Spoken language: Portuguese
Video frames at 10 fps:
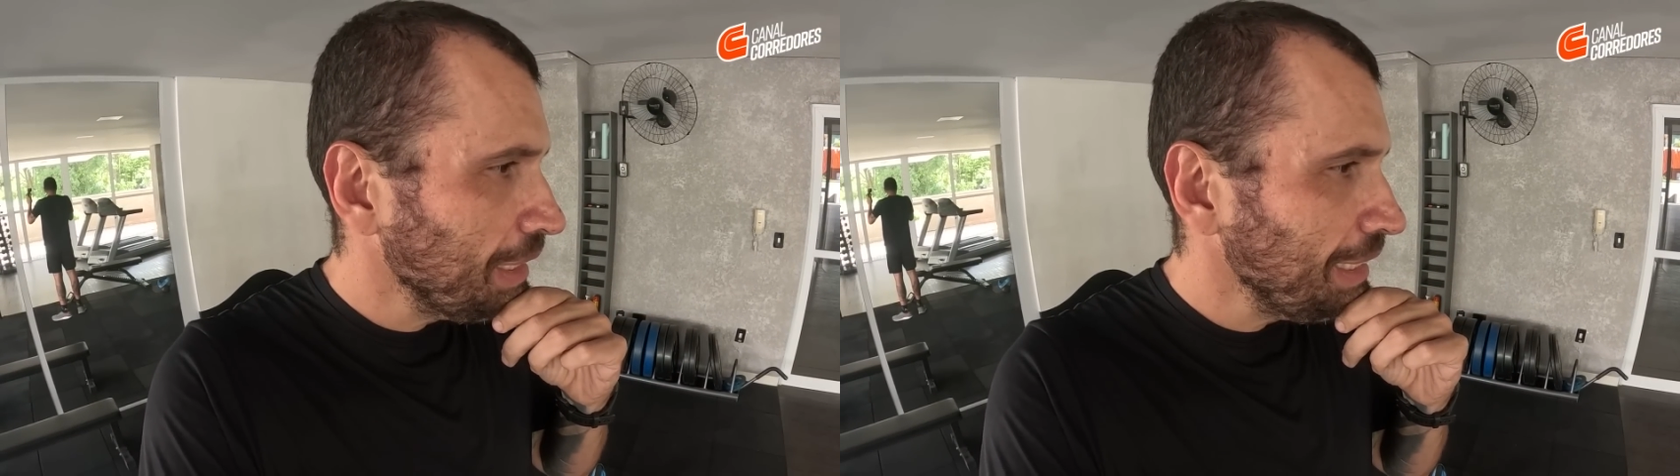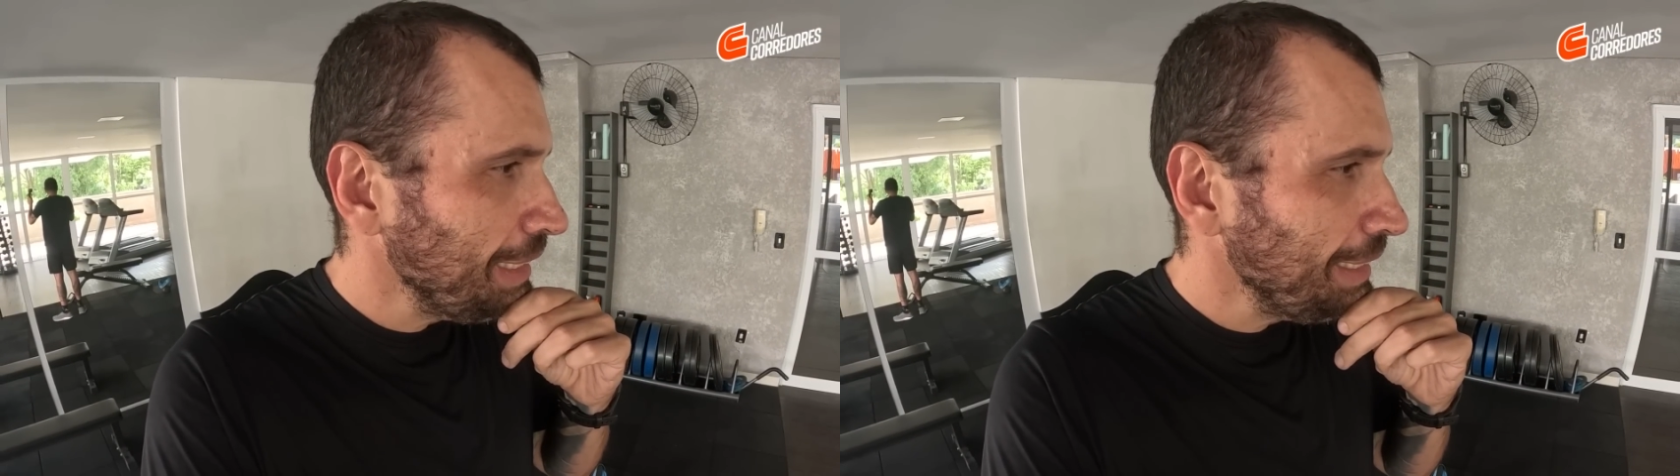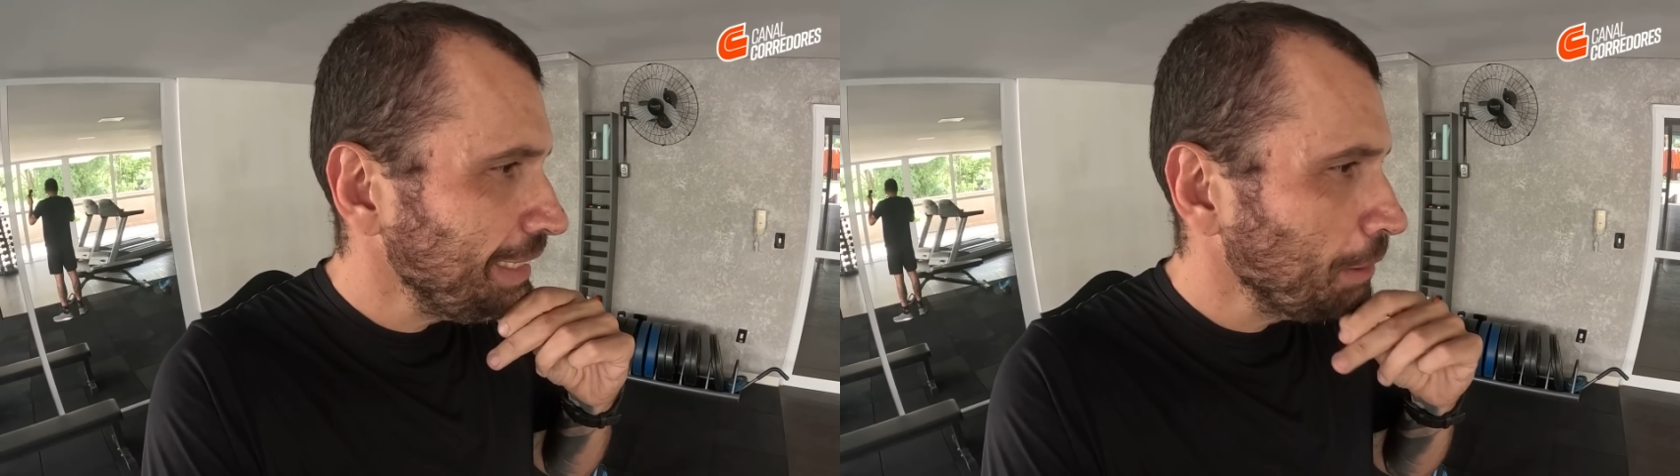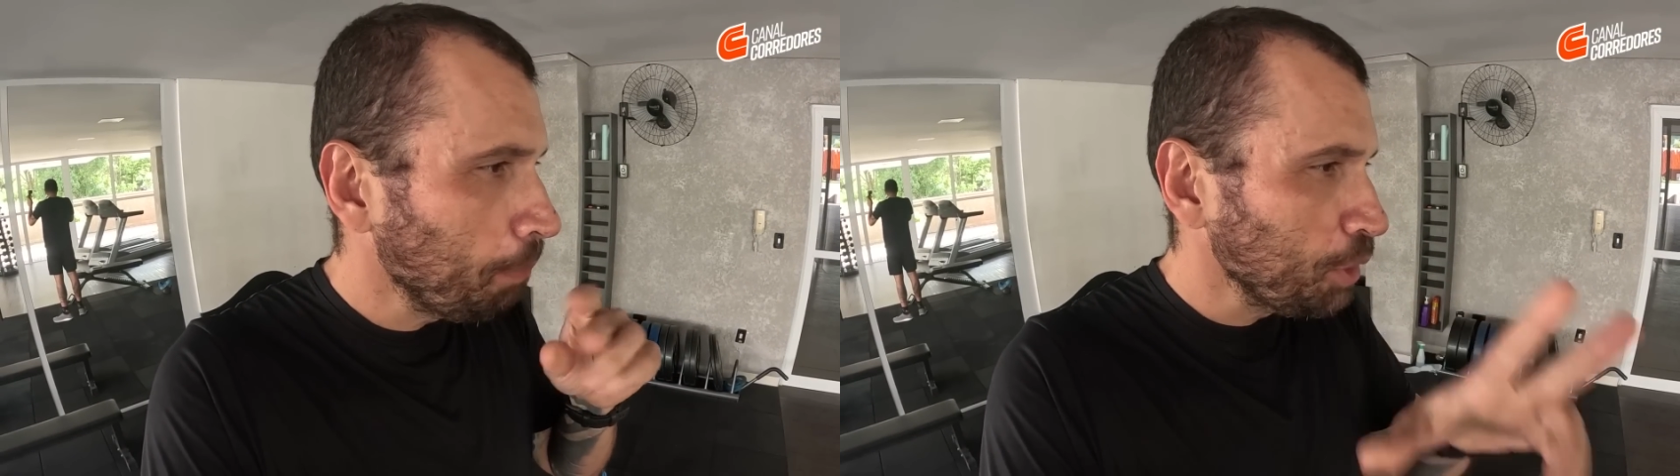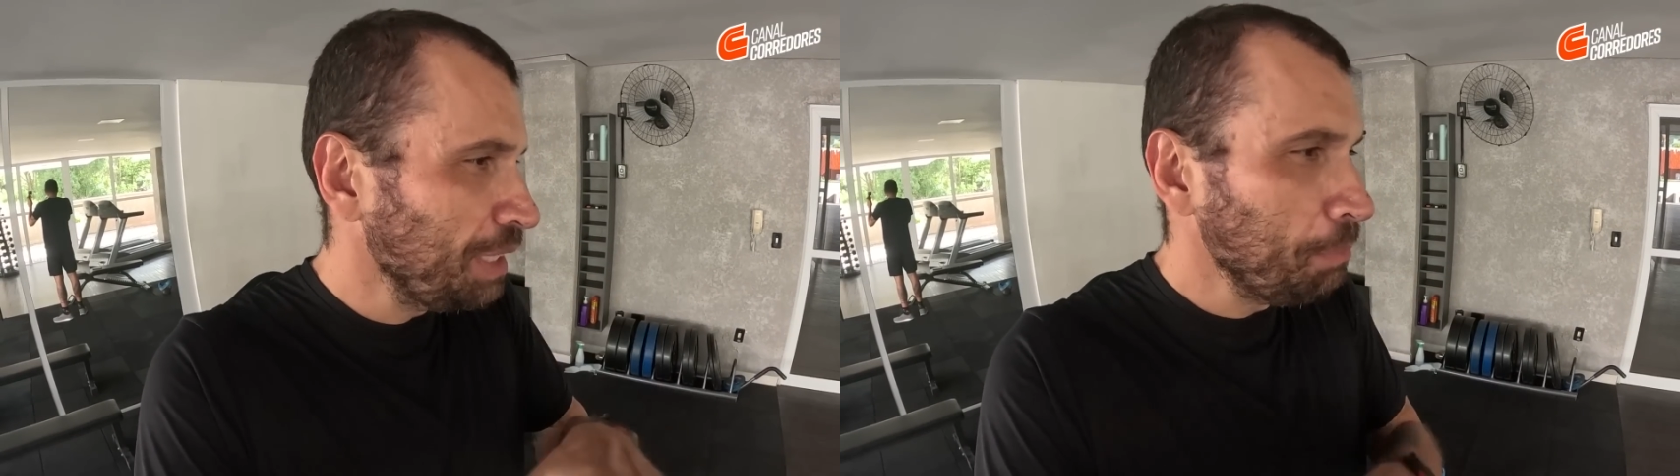que eu não
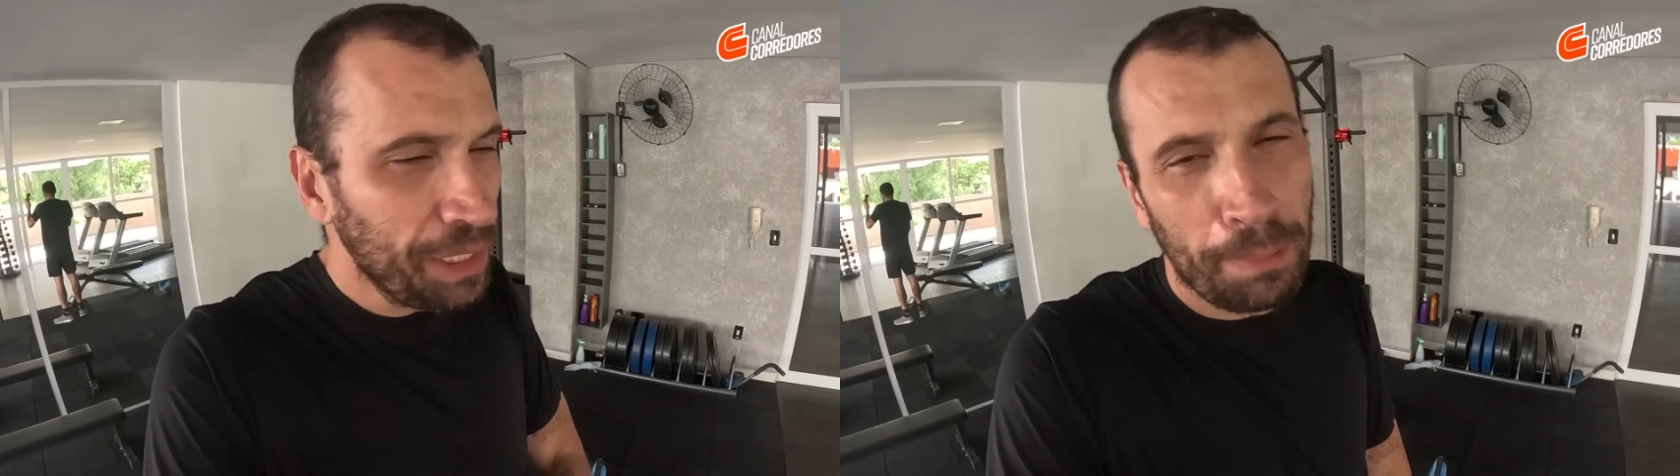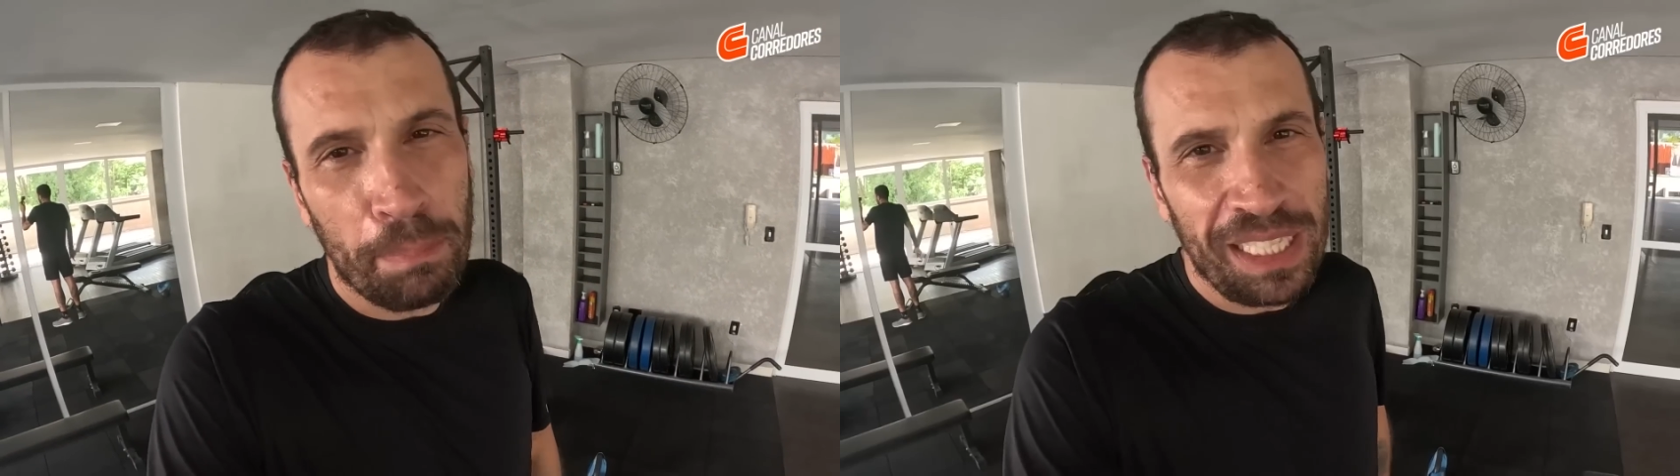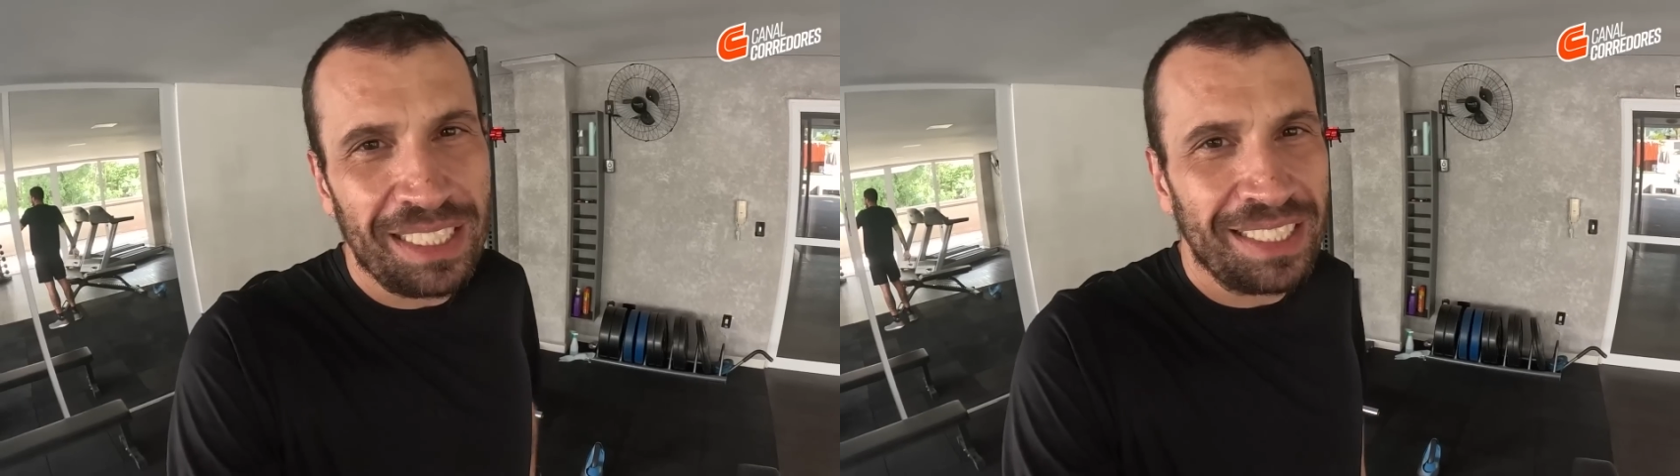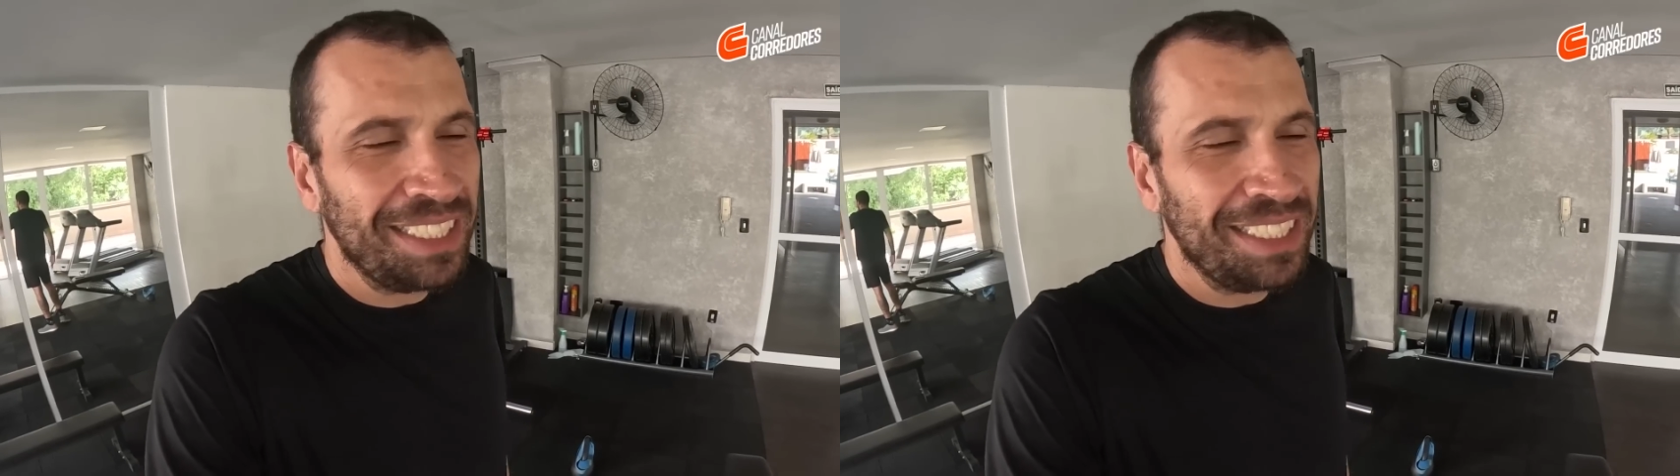posso dar muita pista,